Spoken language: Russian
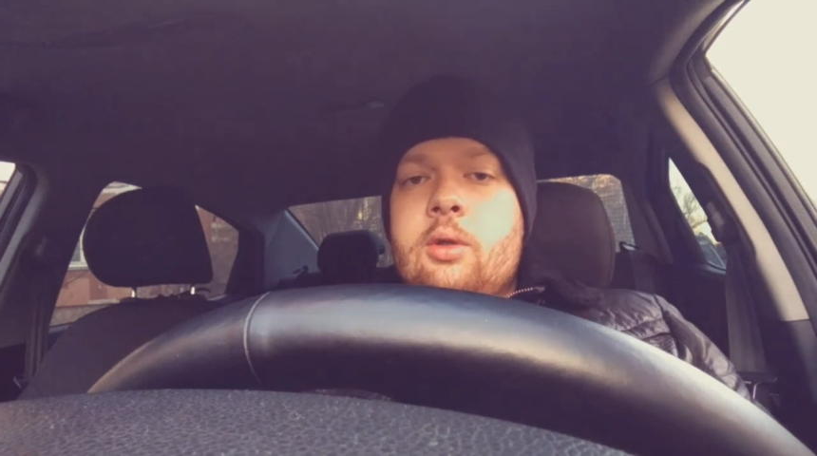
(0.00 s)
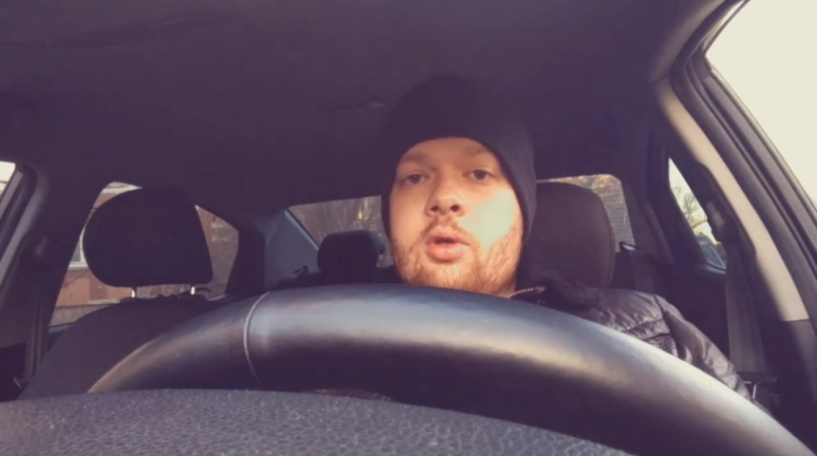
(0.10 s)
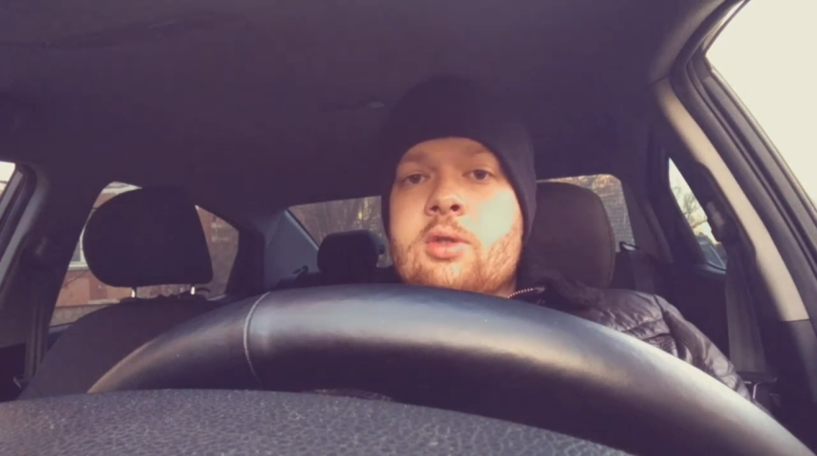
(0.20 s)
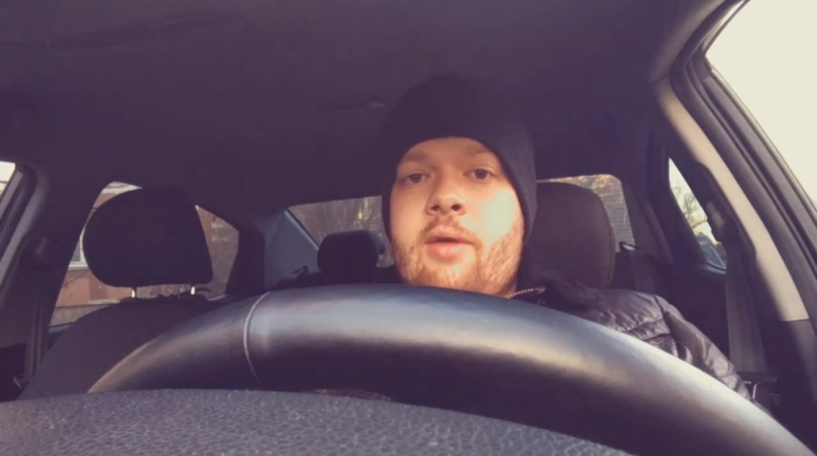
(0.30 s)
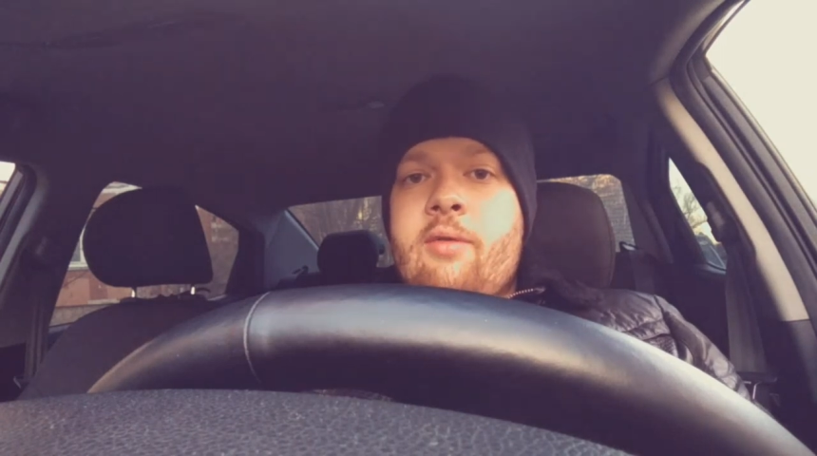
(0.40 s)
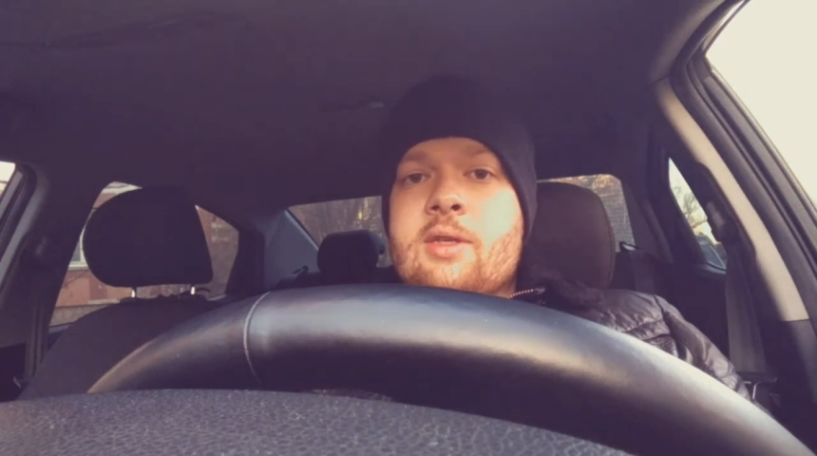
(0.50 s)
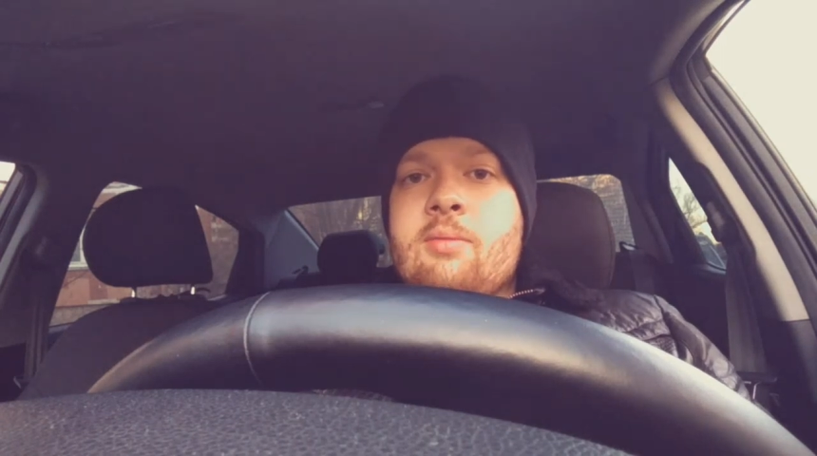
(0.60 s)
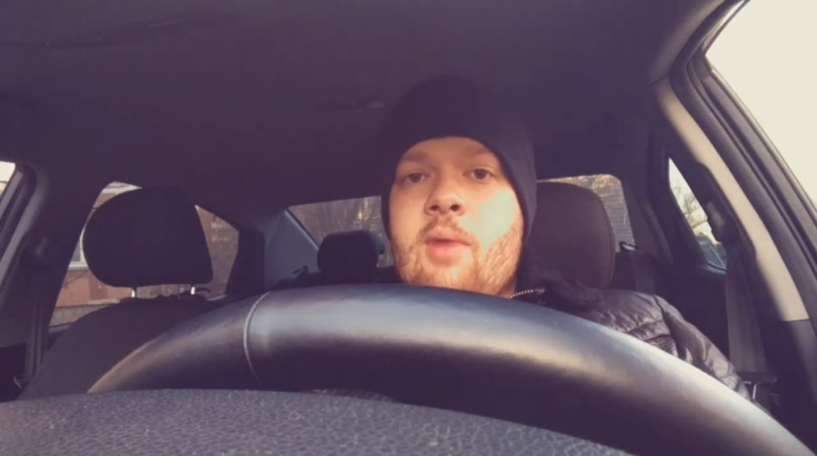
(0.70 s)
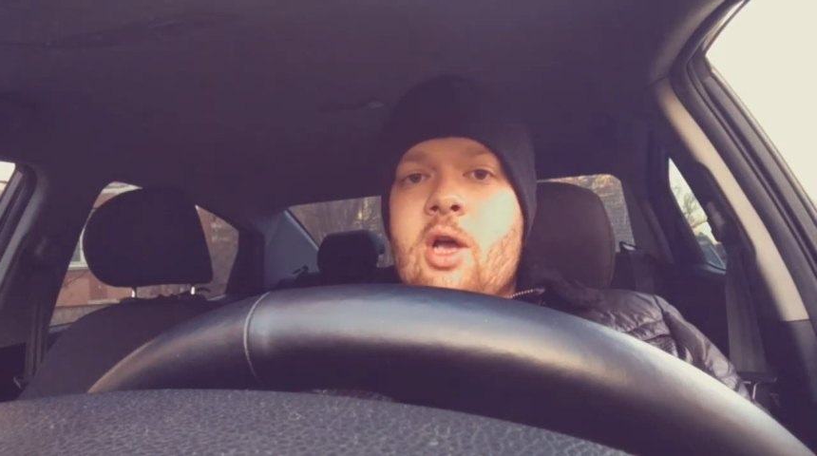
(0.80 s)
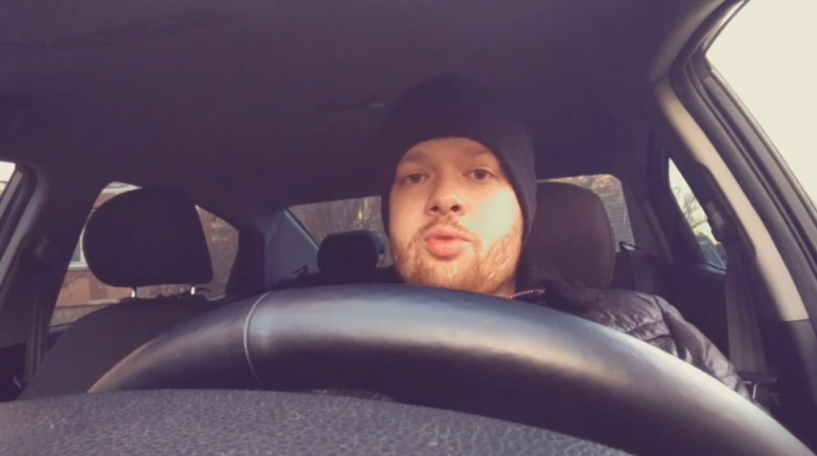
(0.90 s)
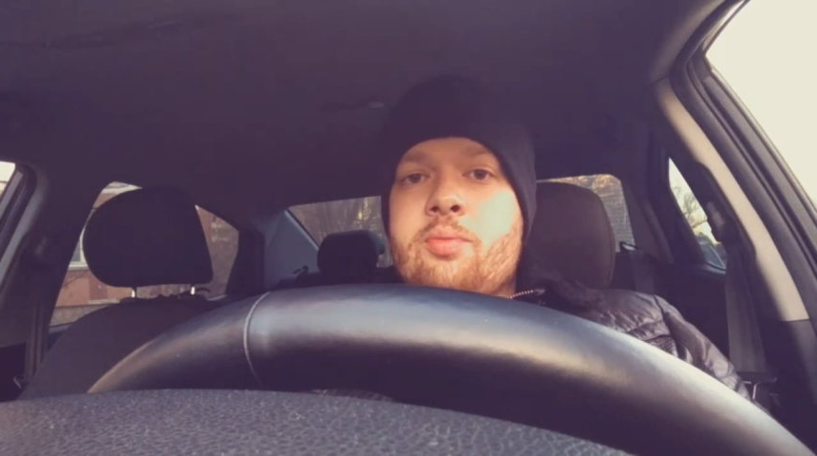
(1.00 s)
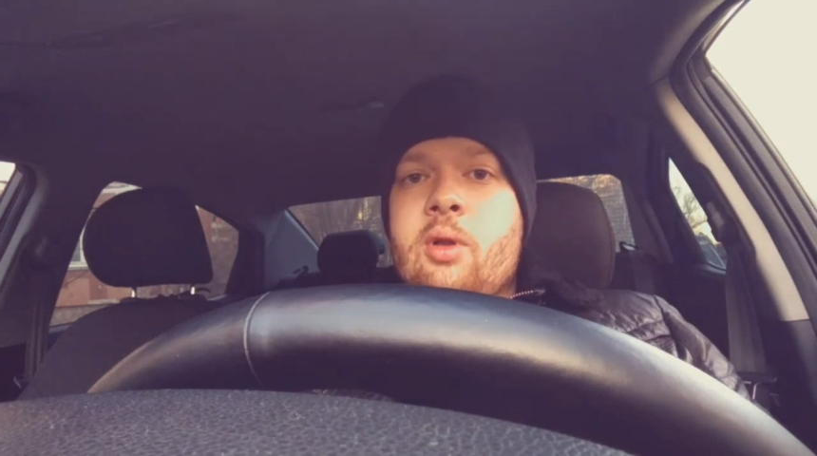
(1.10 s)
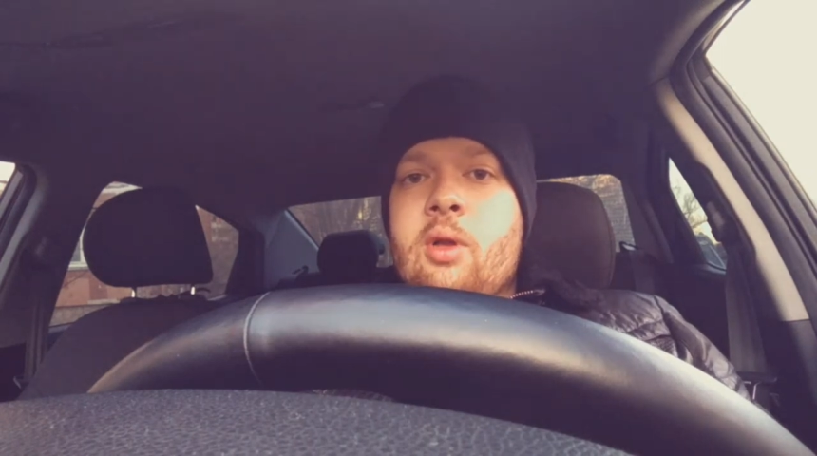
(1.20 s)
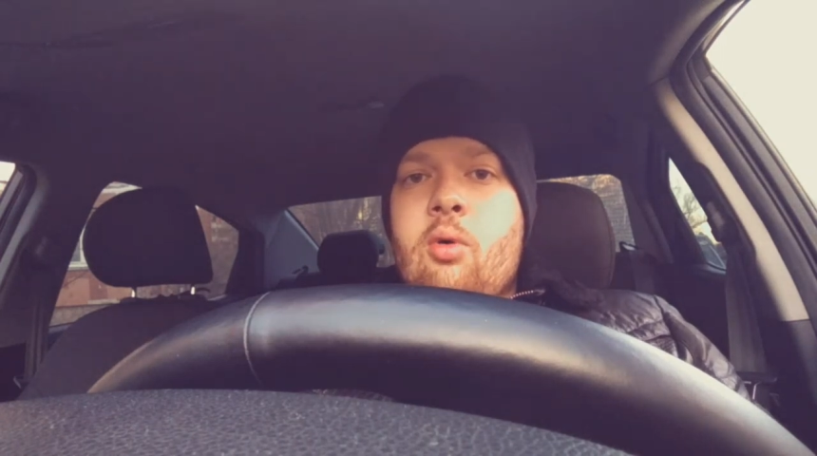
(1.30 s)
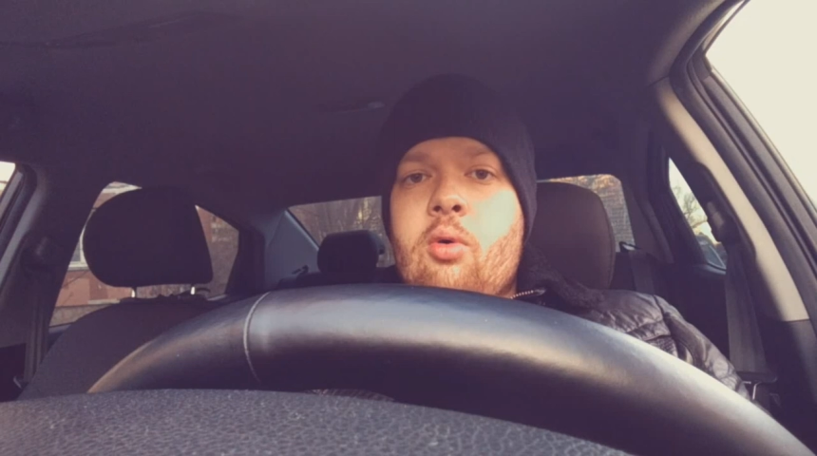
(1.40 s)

Но за весь матч было